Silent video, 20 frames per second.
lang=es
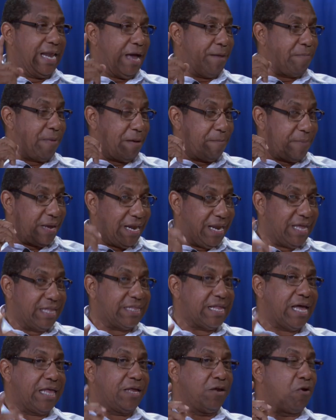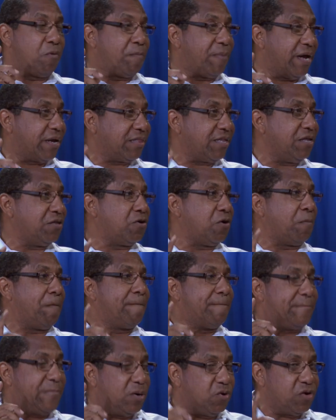la papeleta de los partidos
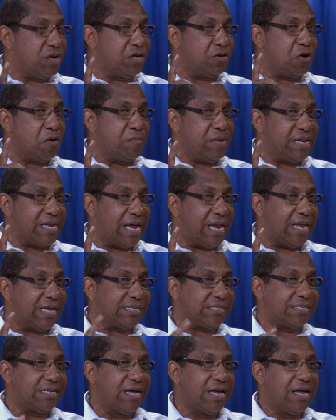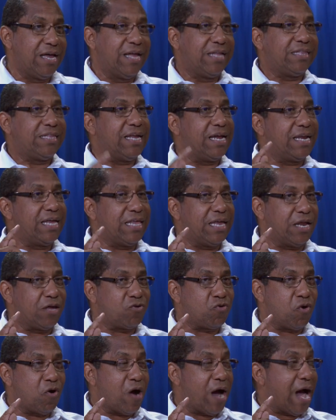plurinominales tiene
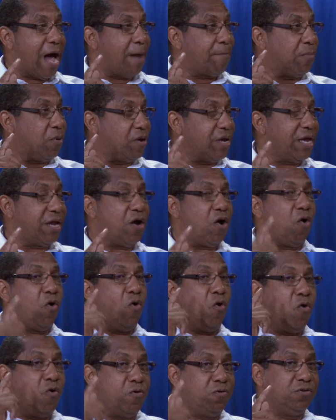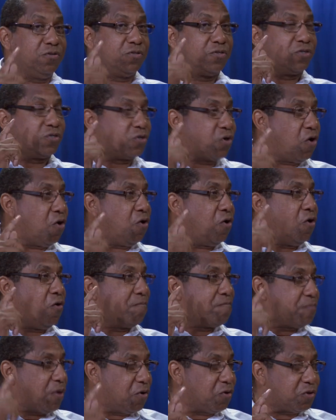derecho a poner un solo
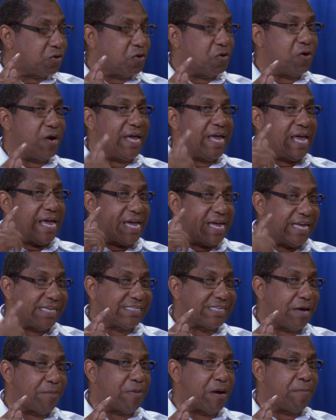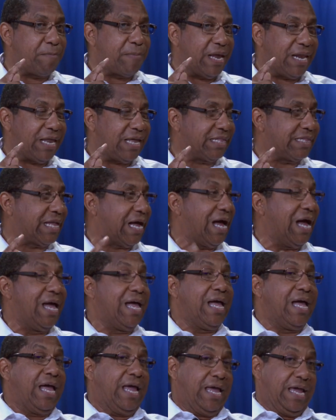voto en esa papeleta.
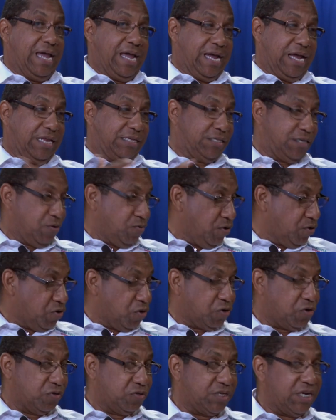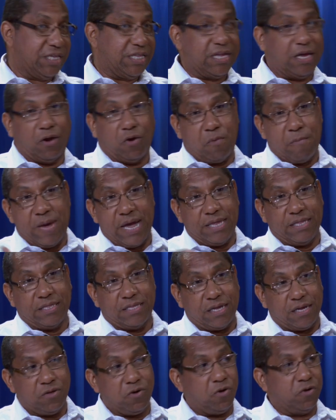En el circuito 87 de los
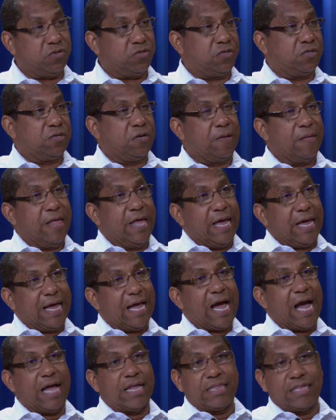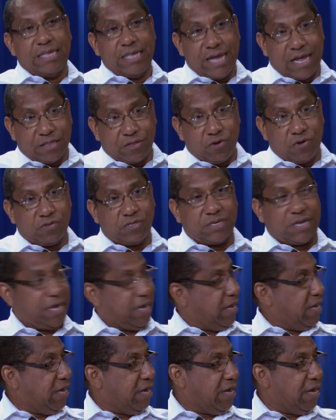22 candidatos
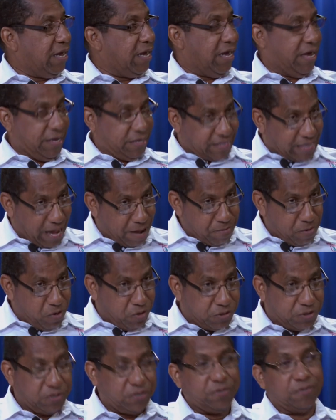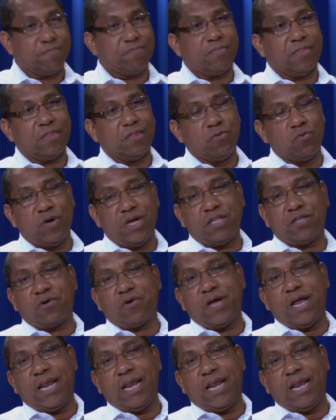que estamos, nuestros